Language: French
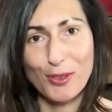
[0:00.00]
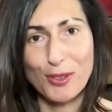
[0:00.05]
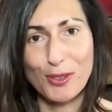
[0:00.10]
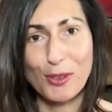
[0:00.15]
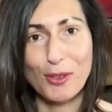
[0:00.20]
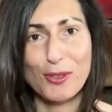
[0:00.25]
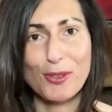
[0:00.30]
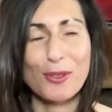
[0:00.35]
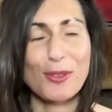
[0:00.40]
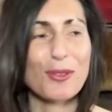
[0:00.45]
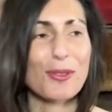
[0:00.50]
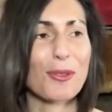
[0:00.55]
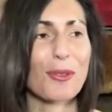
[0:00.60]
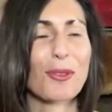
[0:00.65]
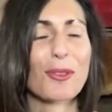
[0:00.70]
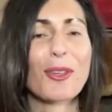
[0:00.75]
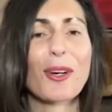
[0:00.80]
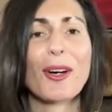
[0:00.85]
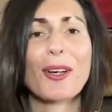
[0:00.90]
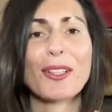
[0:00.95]
conscience de
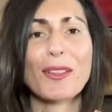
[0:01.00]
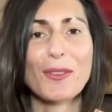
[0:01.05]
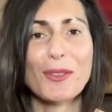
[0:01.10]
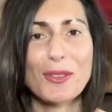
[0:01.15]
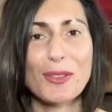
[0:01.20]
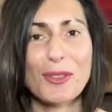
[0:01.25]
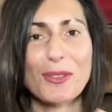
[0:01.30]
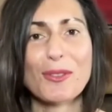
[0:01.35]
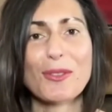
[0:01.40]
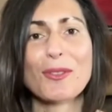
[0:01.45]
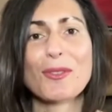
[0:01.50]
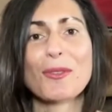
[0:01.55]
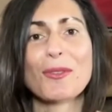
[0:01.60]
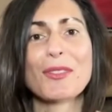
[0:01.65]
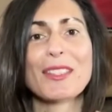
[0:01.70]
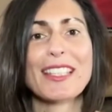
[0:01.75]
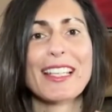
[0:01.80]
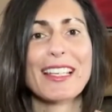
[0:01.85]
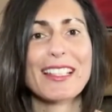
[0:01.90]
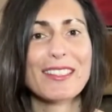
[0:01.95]
son corps conscience de
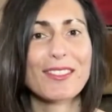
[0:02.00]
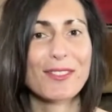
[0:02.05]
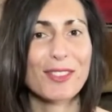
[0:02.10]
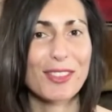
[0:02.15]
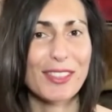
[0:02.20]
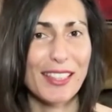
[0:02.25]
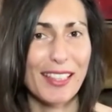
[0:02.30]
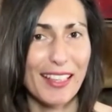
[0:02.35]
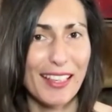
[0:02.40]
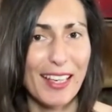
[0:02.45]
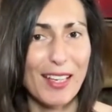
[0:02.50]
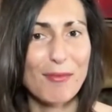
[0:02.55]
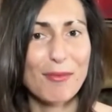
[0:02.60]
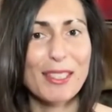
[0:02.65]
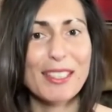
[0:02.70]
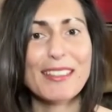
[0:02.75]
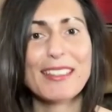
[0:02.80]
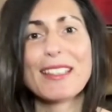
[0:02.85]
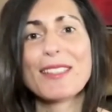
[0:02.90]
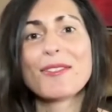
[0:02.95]
son sexe venir
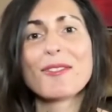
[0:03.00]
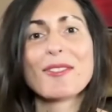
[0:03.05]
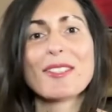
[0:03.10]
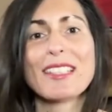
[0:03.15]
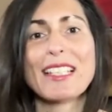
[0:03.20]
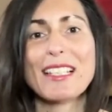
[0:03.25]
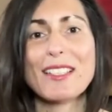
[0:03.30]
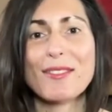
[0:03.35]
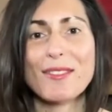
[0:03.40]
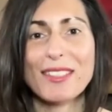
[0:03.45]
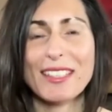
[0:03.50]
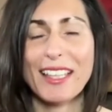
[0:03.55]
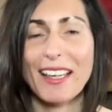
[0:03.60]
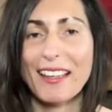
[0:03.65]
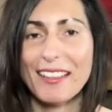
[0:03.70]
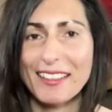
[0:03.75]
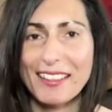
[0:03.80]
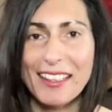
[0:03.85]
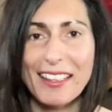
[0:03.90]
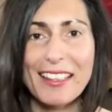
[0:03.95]
réhabiliter son sexe
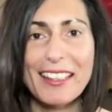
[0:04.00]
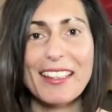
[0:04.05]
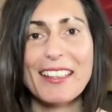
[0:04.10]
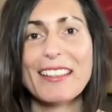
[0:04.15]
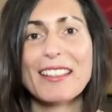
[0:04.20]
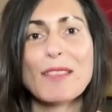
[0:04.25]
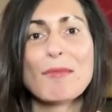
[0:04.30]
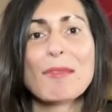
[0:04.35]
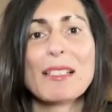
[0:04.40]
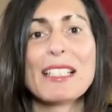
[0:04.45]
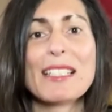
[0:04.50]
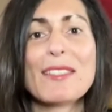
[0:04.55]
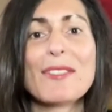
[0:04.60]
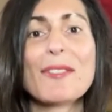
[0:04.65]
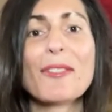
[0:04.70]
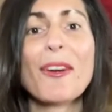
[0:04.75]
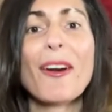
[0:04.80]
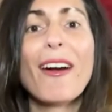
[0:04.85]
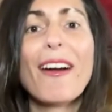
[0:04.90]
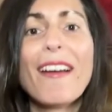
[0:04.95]
venir guérir des
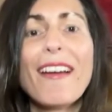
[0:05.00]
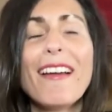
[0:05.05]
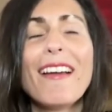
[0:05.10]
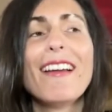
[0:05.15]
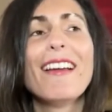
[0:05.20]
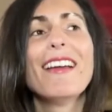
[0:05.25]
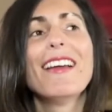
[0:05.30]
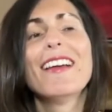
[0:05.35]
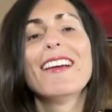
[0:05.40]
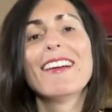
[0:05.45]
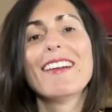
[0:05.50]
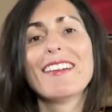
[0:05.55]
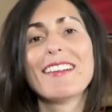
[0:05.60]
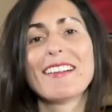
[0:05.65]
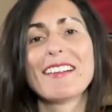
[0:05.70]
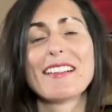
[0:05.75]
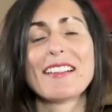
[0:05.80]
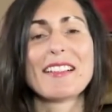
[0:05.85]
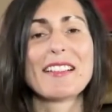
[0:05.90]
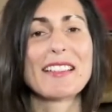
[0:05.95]
blessures
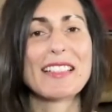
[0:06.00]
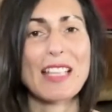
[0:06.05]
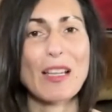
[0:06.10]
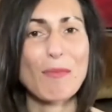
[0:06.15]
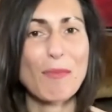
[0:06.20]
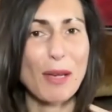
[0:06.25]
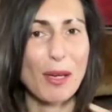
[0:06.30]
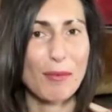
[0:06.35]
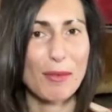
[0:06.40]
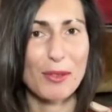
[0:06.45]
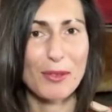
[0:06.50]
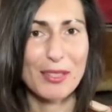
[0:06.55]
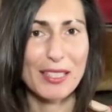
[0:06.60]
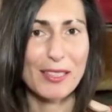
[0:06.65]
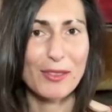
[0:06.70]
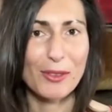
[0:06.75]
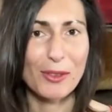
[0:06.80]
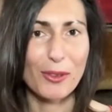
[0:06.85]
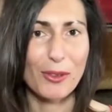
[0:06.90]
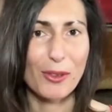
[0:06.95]
euh, ça permet
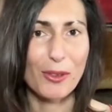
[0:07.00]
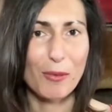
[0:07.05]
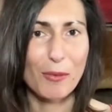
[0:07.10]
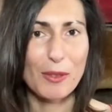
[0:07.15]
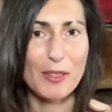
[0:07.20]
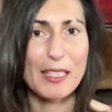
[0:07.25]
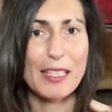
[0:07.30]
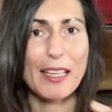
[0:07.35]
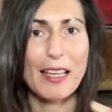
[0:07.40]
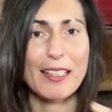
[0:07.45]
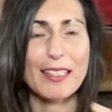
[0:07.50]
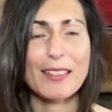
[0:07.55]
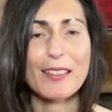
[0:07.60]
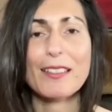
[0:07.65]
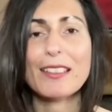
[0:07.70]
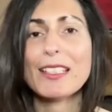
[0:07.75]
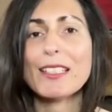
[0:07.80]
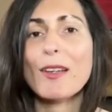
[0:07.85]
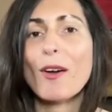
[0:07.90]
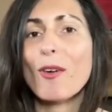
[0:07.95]
aussi de commencer à
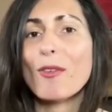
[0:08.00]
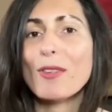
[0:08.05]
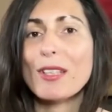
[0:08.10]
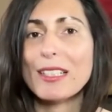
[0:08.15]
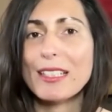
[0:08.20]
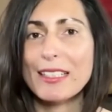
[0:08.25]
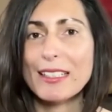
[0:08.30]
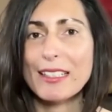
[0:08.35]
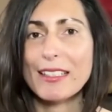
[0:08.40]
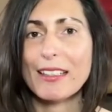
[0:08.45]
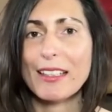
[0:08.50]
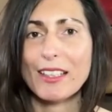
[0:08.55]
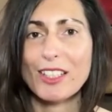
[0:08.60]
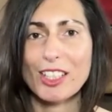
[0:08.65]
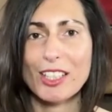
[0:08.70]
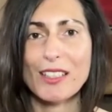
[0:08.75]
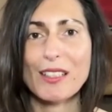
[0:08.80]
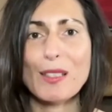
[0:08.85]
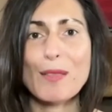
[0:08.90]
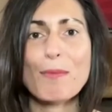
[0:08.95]
sentir en fait les
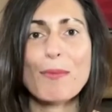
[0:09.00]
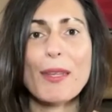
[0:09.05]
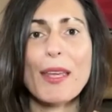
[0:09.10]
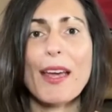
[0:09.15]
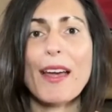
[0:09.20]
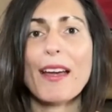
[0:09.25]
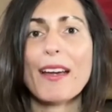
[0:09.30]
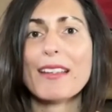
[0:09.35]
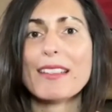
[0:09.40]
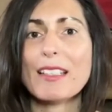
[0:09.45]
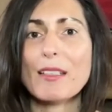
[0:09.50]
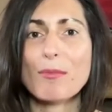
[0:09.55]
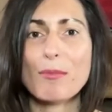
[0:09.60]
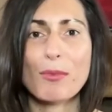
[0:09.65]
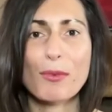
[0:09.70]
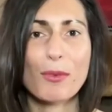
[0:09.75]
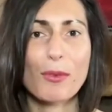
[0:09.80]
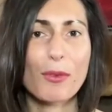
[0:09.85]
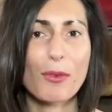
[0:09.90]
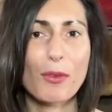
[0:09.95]
énergies des pierres ça
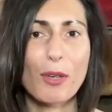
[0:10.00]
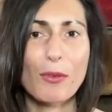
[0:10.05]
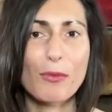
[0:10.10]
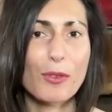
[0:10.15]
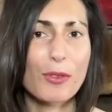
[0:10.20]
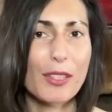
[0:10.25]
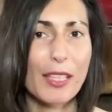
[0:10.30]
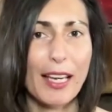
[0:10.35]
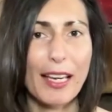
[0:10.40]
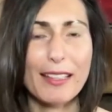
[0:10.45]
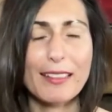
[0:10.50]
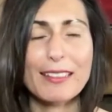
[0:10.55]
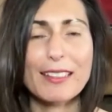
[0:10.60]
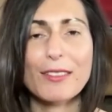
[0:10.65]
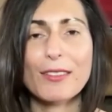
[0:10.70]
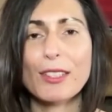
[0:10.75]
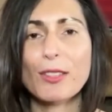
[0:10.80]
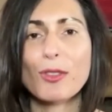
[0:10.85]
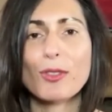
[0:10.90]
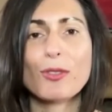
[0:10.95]
peut venir
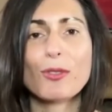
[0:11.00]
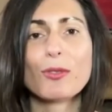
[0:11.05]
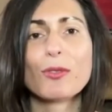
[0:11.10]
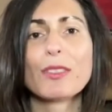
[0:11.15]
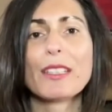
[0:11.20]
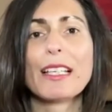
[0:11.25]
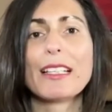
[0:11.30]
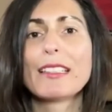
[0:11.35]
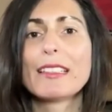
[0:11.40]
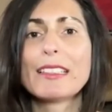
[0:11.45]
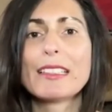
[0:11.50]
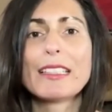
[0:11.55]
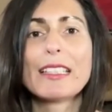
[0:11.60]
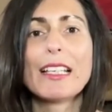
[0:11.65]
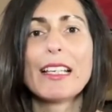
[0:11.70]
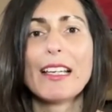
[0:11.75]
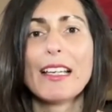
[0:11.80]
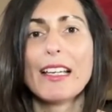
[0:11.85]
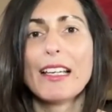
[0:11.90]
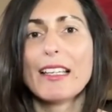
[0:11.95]
activer notre kundalini